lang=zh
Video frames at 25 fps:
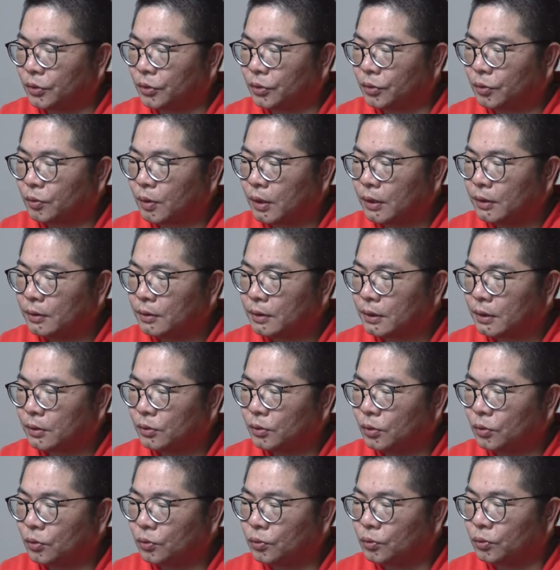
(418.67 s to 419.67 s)
就是关于这个
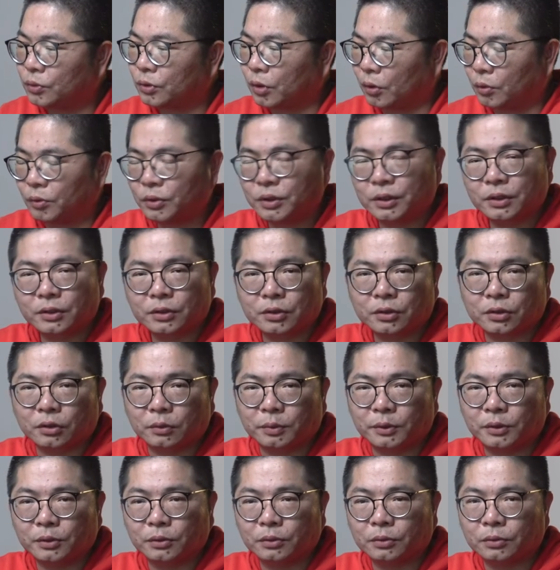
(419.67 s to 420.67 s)
用户，尤其是首
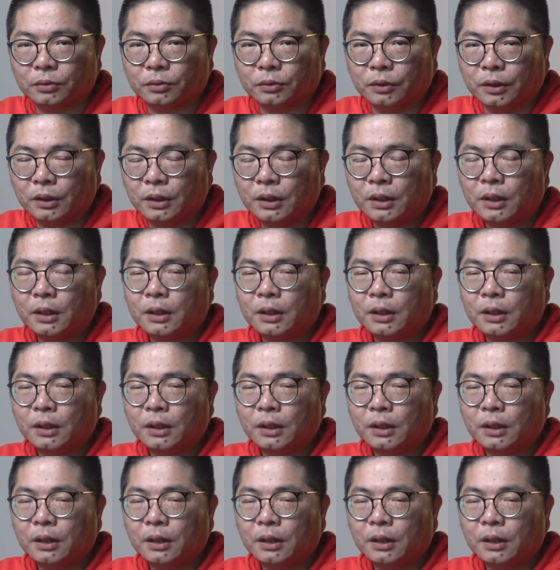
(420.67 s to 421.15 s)
批用户。